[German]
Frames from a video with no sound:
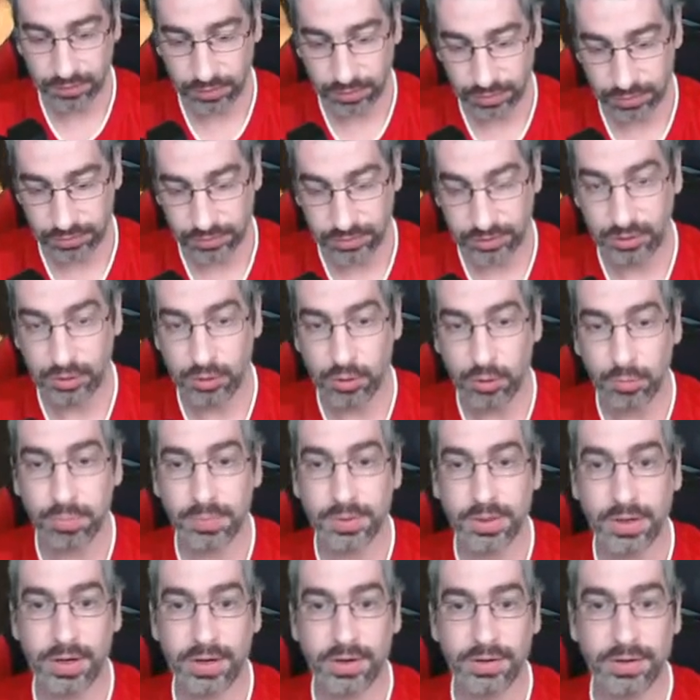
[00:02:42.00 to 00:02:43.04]
noch die
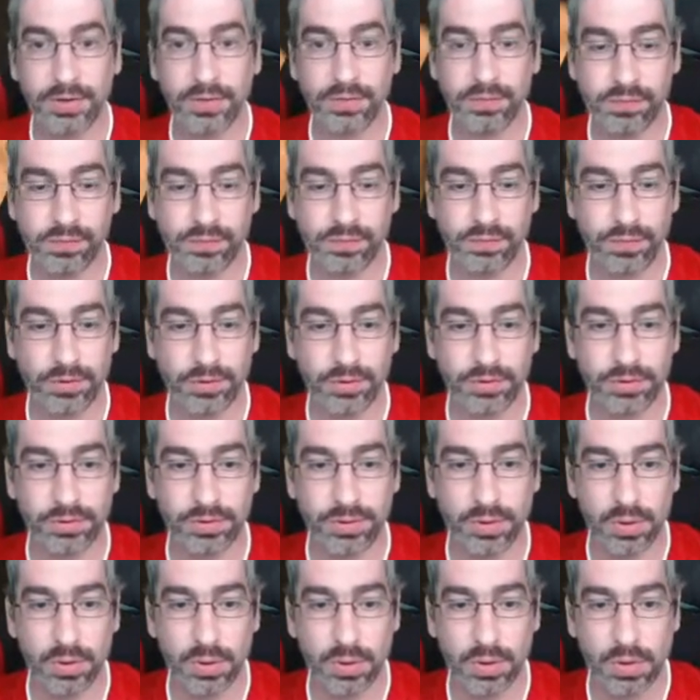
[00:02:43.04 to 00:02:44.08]
Clubkarte von
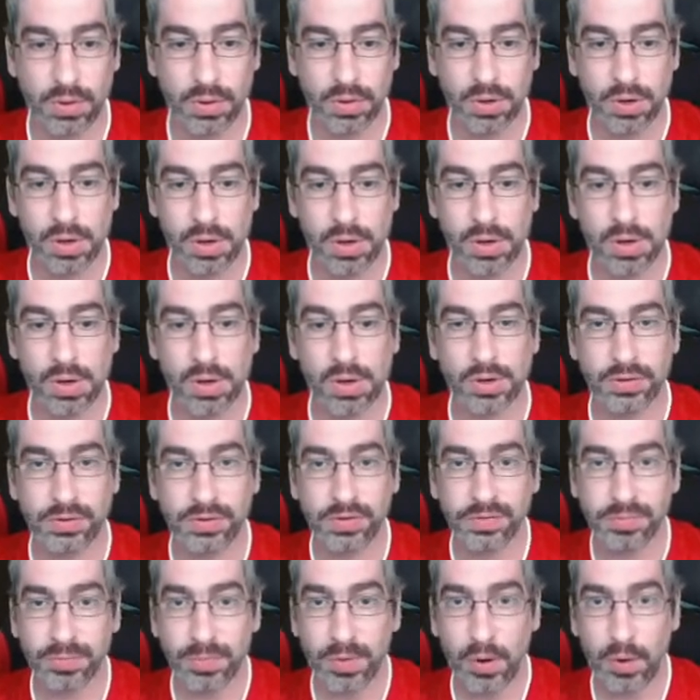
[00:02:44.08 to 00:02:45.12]

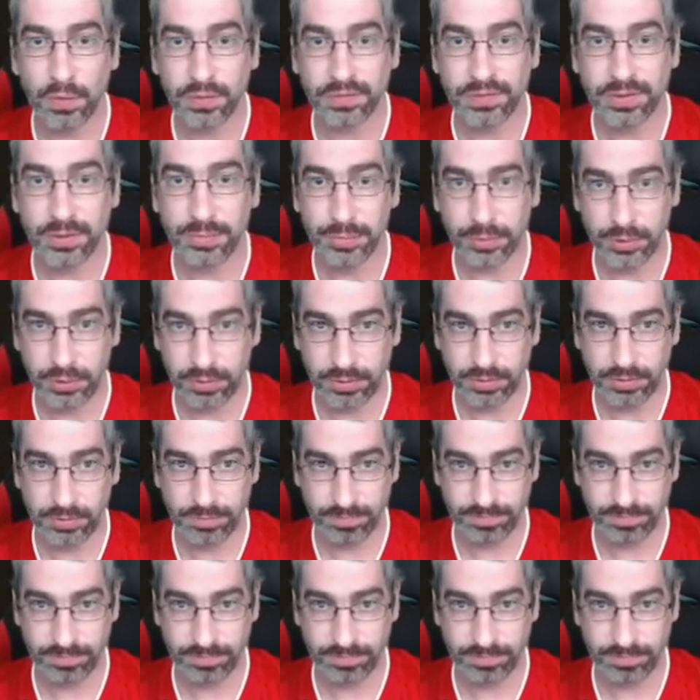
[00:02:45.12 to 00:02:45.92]
diesmal Osnabrück.